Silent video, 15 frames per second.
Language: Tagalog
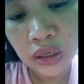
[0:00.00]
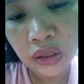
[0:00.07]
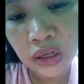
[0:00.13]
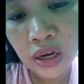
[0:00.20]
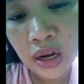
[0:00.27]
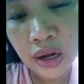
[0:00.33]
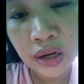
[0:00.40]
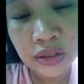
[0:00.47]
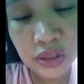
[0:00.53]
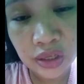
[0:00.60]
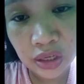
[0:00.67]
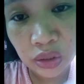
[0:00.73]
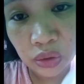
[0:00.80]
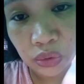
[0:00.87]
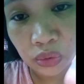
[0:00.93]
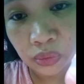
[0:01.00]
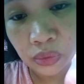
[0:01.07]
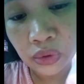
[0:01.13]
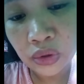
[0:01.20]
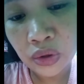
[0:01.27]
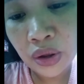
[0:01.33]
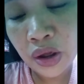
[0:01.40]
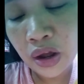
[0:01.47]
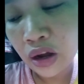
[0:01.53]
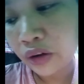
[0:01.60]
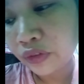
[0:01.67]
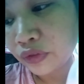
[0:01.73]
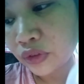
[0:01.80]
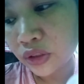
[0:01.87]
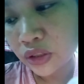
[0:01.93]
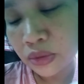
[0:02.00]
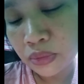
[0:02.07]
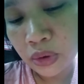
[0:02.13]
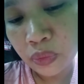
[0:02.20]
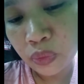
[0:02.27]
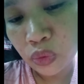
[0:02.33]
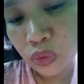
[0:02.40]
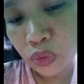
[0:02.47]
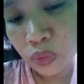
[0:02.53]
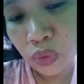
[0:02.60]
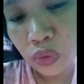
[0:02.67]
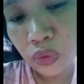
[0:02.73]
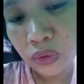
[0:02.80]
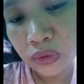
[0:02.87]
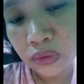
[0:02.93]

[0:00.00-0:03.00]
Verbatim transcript: Kailangan niya nito after niya magpupo.